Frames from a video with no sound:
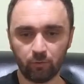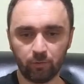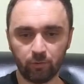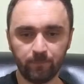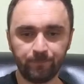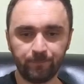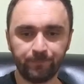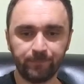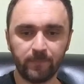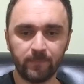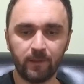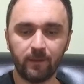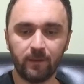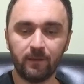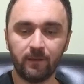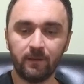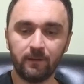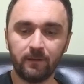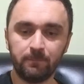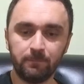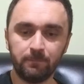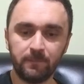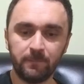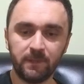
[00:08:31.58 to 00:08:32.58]
geliyorum.
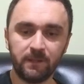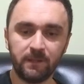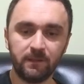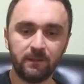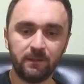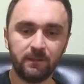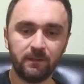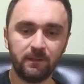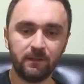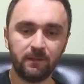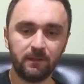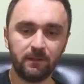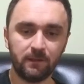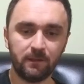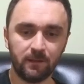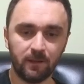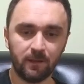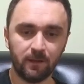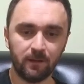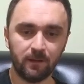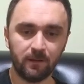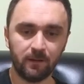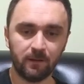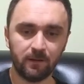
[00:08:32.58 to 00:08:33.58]
Mi
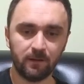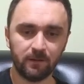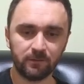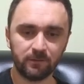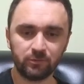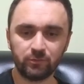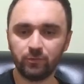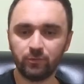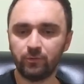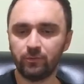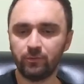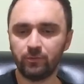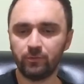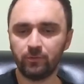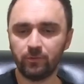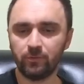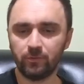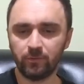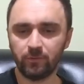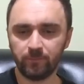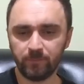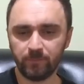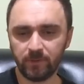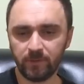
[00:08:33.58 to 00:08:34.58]
la
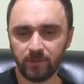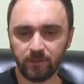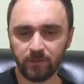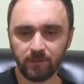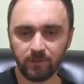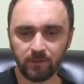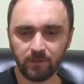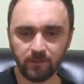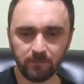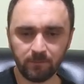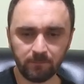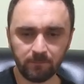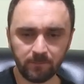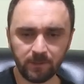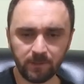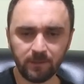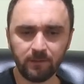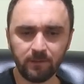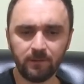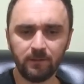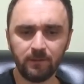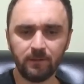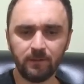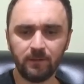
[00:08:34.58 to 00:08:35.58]
do mi
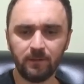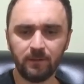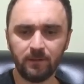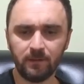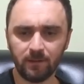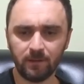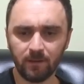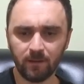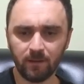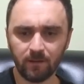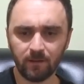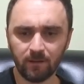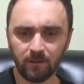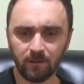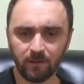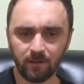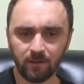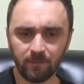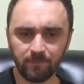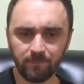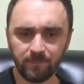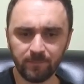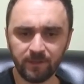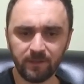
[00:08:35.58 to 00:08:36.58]
mi
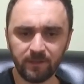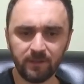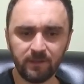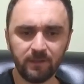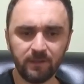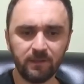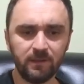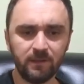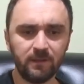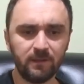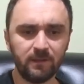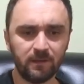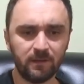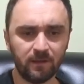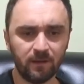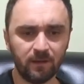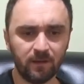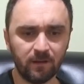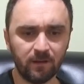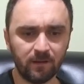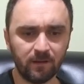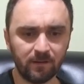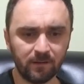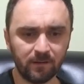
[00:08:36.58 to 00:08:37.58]
la mi
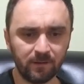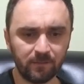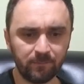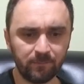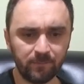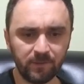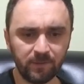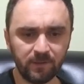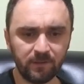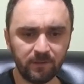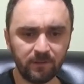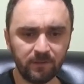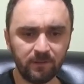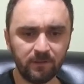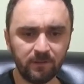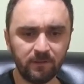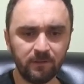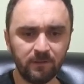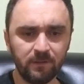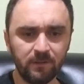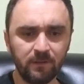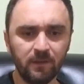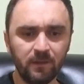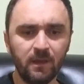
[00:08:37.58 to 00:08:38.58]
la
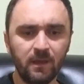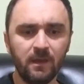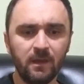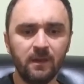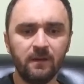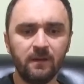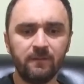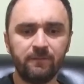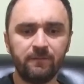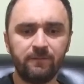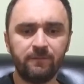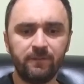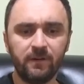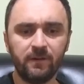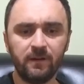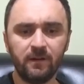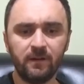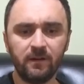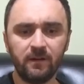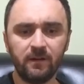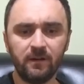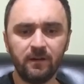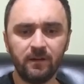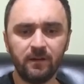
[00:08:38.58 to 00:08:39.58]
mi
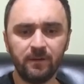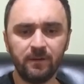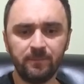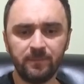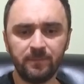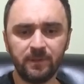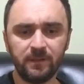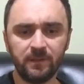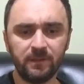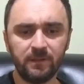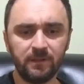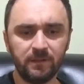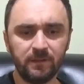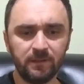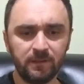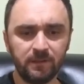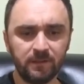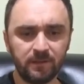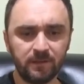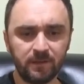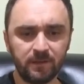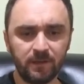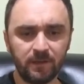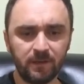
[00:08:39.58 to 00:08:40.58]
fa
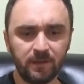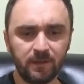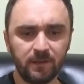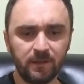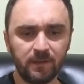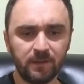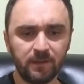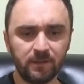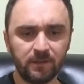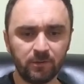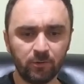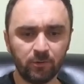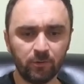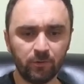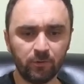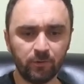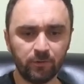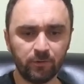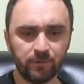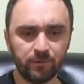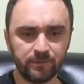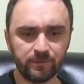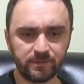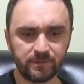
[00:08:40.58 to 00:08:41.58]
mi re
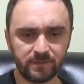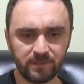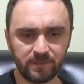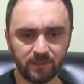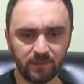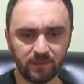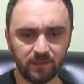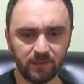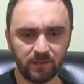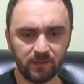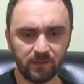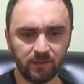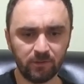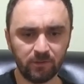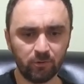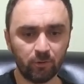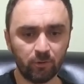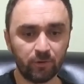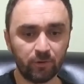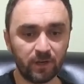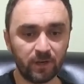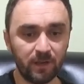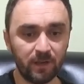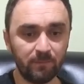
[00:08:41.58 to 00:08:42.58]
do si
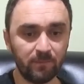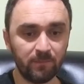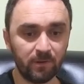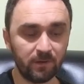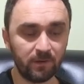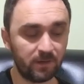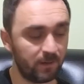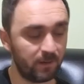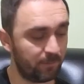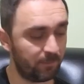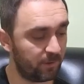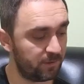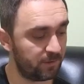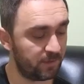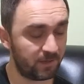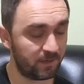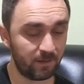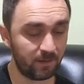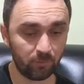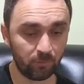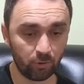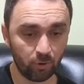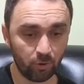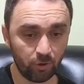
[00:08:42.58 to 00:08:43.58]
do re re,
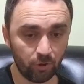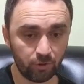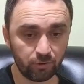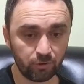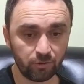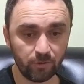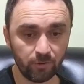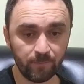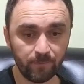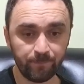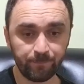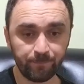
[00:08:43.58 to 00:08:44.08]
re minör